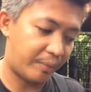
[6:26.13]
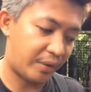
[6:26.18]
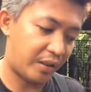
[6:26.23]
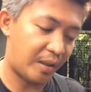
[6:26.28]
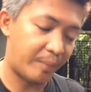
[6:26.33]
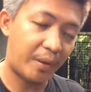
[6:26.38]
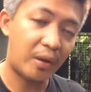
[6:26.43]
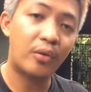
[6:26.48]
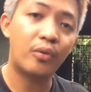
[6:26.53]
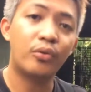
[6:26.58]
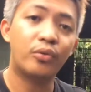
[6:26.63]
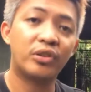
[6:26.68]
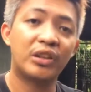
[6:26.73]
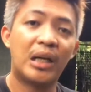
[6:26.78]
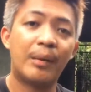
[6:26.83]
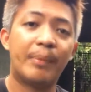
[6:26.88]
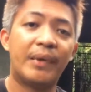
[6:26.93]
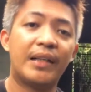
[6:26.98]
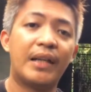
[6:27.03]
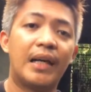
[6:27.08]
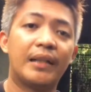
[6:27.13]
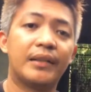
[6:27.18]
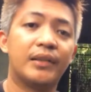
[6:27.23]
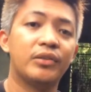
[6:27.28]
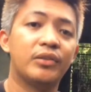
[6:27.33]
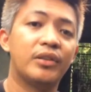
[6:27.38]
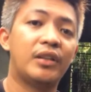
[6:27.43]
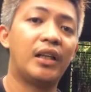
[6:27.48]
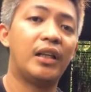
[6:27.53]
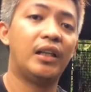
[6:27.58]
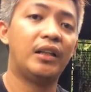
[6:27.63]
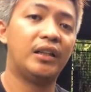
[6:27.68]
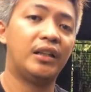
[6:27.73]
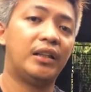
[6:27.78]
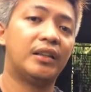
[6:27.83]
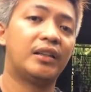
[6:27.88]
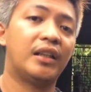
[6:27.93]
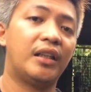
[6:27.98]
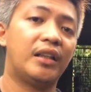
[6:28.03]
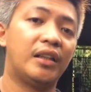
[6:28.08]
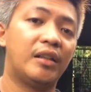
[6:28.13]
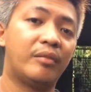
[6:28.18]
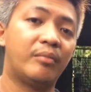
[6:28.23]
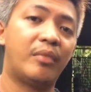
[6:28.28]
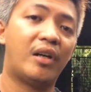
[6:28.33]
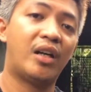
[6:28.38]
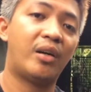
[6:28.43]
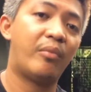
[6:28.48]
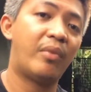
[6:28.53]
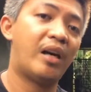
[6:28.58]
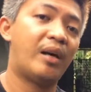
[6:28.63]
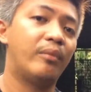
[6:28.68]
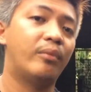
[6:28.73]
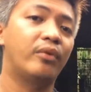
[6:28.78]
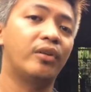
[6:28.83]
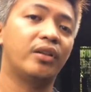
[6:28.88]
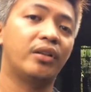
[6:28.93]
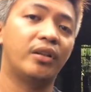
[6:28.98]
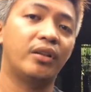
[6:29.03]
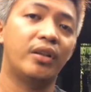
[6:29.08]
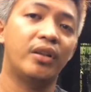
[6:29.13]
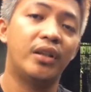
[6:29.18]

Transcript: napag-uusapan natin yung kalinisan ng mga baboy